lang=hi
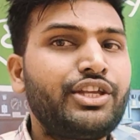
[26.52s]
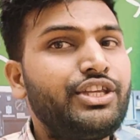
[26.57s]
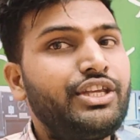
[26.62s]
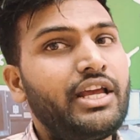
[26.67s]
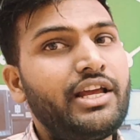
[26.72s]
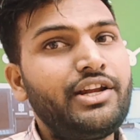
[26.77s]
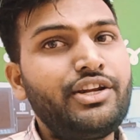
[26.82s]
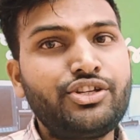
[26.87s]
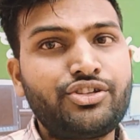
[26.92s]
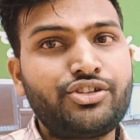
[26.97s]

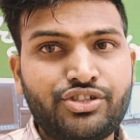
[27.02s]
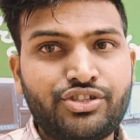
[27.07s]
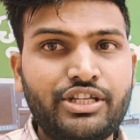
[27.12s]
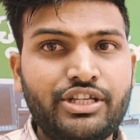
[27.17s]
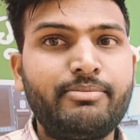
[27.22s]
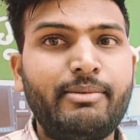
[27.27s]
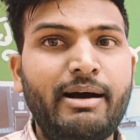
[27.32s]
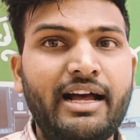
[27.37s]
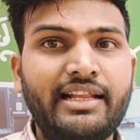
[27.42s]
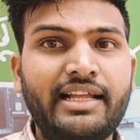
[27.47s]
ये
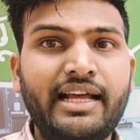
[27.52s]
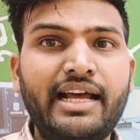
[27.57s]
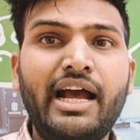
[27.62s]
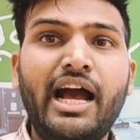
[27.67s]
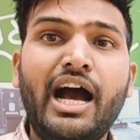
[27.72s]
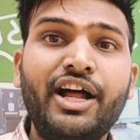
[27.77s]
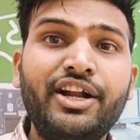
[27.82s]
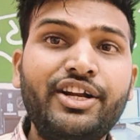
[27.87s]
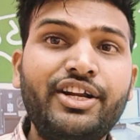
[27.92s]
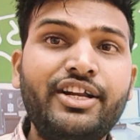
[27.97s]
निश्चित बात है
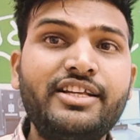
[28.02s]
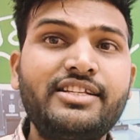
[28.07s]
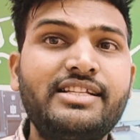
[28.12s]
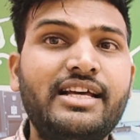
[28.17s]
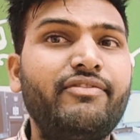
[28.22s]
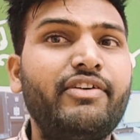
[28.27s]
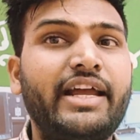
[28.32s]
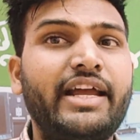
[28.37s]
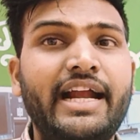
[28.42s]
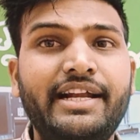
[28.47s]

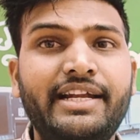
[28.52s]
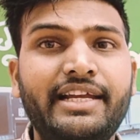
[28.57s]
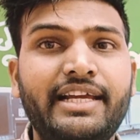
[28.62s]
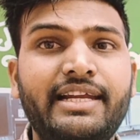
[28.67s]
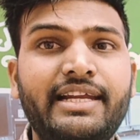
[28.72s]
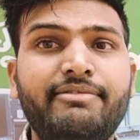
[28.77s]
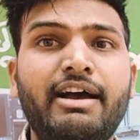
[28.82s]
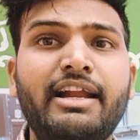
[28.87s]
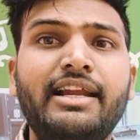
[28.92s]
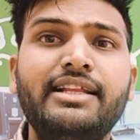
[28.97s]
अनरिजर्व
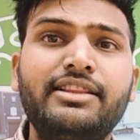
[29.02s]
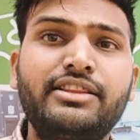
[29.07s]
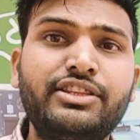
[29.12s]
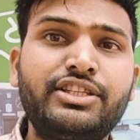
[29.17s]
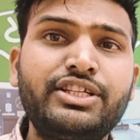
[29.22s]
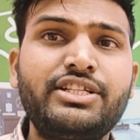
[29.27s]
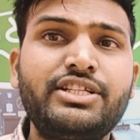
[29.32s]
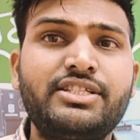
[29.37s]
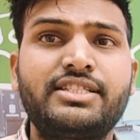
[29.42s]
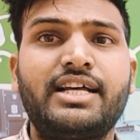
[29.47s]
कैटेगरी वाले
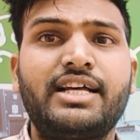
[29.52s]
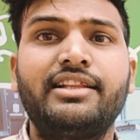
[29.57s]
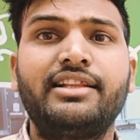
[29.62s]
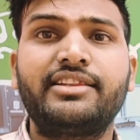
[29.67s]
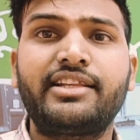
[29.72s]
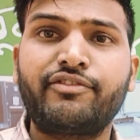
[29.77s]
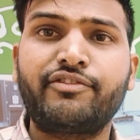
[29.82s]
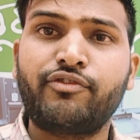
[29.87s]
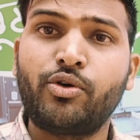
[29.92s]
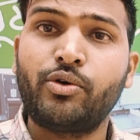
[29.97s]
30 साल
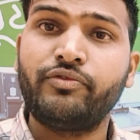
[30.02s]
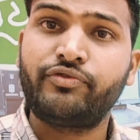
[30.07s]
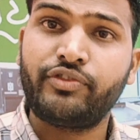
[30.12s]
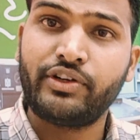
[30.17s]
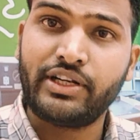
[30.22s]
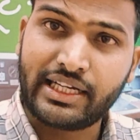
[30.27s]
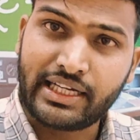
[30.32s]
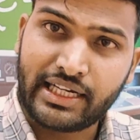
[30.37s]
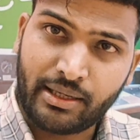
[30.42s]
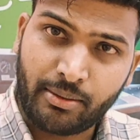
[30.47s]
तक फॉर्म
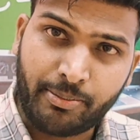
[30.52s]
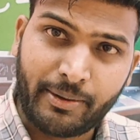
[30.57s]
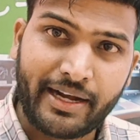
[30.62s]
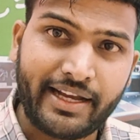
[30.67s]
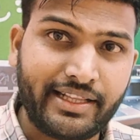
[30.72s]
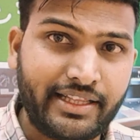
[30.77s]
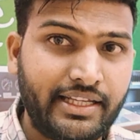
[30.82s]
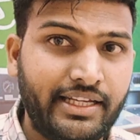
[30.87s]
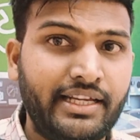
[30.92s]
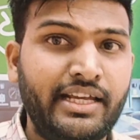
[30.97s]
फिल कर
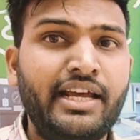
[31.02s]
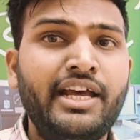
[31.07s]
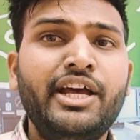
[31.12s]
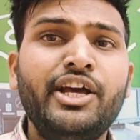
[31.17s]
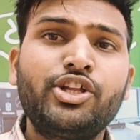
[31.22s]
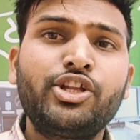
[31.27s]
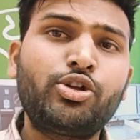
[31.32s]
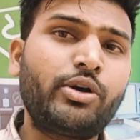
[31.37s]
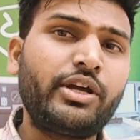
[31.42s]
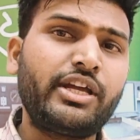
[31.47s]
पाए थे
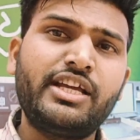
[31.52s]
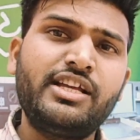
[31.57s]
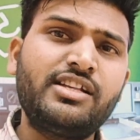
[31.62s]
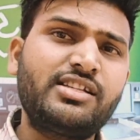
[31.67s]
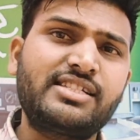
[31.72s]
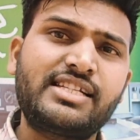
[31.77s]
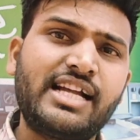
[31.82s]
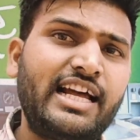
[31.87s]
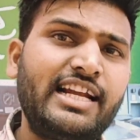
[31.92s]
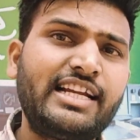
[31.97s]
तो
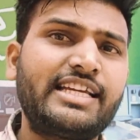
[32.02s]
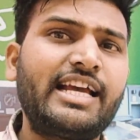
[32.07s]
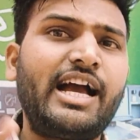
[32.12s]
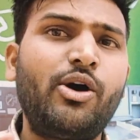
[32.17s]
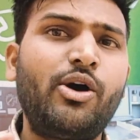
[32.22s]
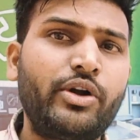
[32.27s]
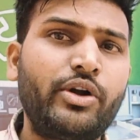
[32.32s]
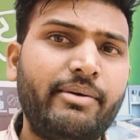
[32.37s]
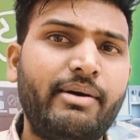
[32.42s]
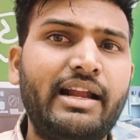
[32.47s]
इस साल क्या
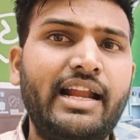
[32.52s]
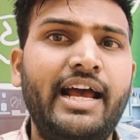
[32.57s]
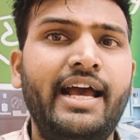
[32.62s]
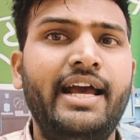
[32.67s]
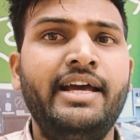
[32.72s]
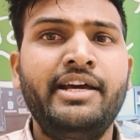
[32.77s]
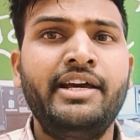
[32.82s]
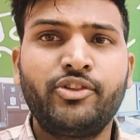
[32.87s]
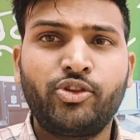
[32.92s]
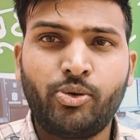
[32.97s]
होने वाला
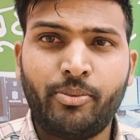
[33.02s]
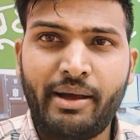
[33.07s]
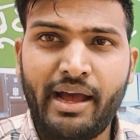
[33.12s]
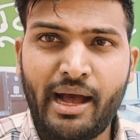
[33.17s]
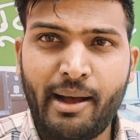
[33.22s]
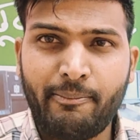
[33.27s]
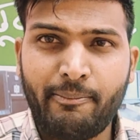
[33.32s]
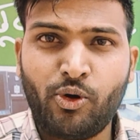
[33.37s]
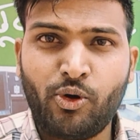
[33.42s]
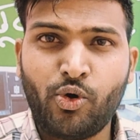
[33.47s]
है तो मैं
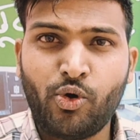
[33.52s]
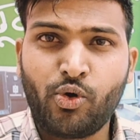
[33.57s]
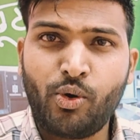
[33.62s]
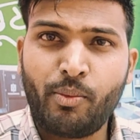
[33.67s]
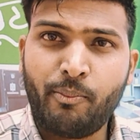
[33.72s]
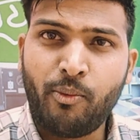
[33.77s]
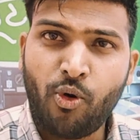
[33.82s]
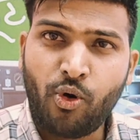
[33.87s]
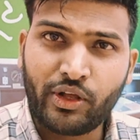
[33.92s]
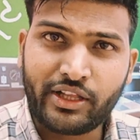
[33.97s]
आप लोगों
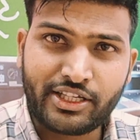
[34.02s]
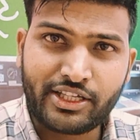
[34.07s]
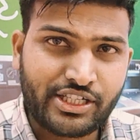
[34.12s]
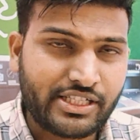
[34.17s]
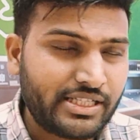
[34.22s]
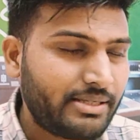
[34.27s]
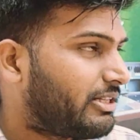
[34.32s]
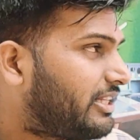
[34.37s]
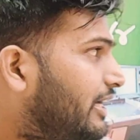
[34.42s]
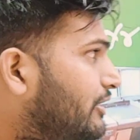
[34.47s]
को बहुत
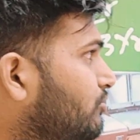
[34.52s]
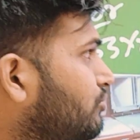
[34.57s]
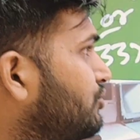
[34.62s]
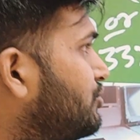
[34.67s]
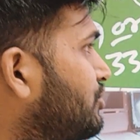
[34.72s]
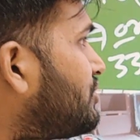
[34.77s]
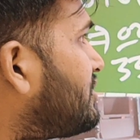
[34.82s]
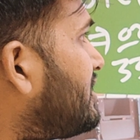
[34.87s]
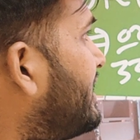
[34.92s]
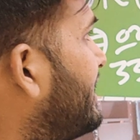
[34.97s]
अच्छे से बता दूं
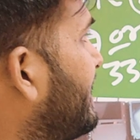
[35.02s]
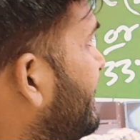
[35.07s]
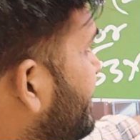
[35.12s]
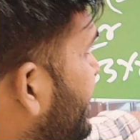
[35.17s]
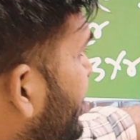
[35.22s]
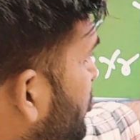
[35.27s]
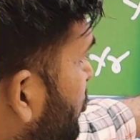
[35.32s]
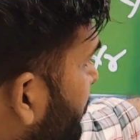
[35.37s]
जिस तरीके से